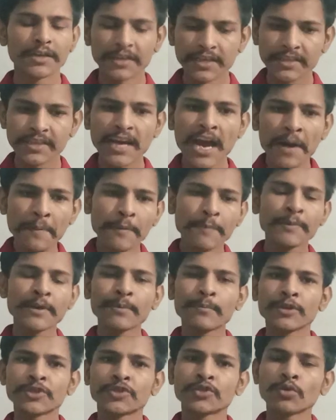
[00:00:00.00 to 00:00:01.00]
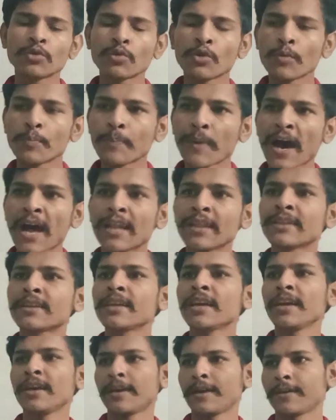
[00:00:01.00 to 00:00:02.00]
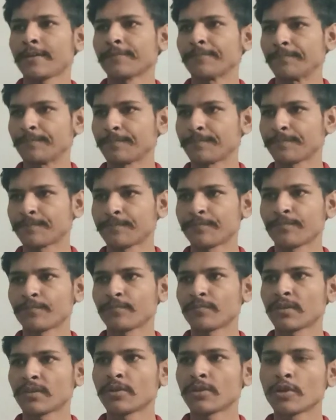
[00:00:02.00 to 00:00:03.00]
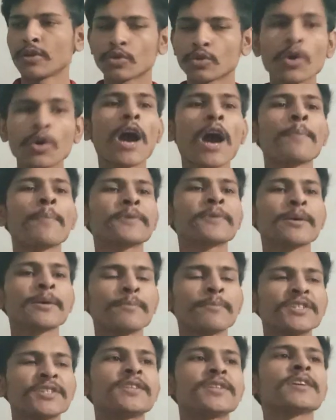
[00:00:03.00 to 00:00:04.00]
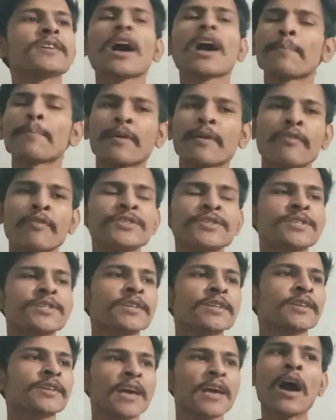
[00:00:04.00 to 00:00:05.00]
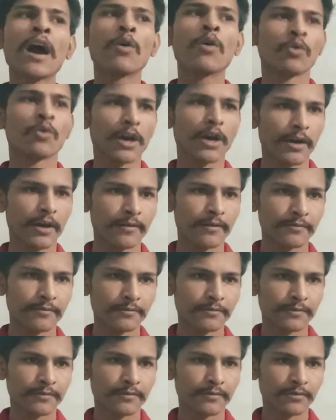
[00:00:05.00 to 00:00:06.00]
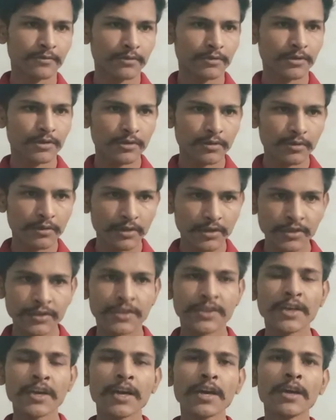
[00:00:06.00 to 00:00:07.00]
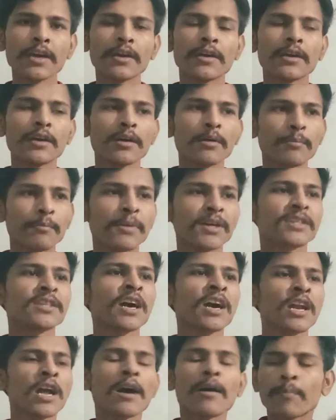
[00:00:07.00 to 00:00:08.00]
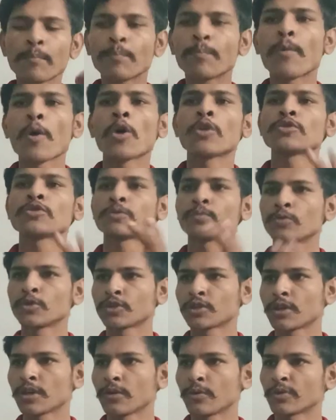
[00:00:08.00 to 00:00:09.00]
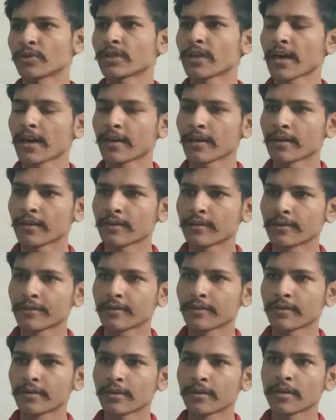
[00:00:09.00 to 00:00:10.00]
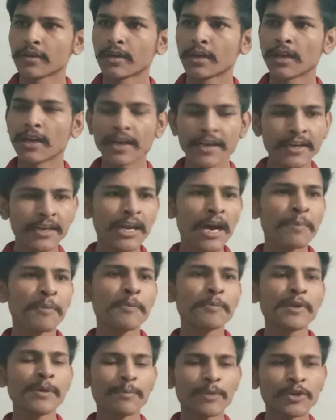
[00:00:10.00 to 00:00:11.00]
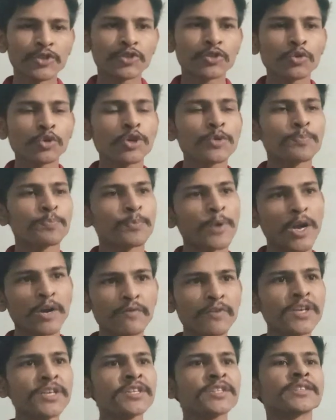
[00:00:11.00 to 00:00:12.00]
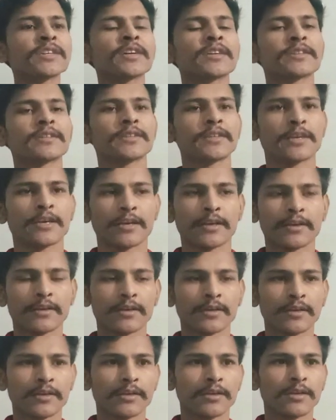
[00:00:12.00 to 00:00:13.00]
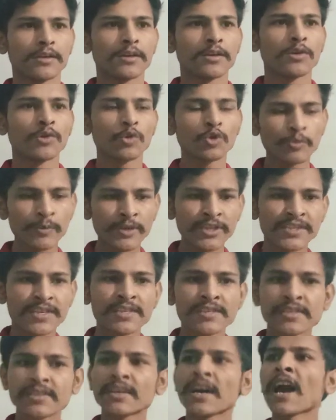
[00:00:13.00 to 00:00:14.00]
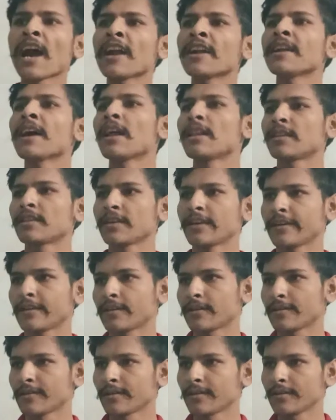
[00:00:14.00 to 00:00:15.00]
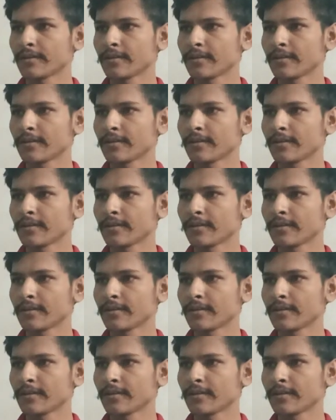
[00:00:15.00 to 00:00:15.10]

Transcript: यदि आप अपने बच्चों को पालते हैं तो आपके बच्चे का भविष्य क्या होगा ये बताना बहुत मुश्किल होता है लेकिन आप अपने बच्चों की परवरिश करते हैं उनमें संस्कार डालते हैं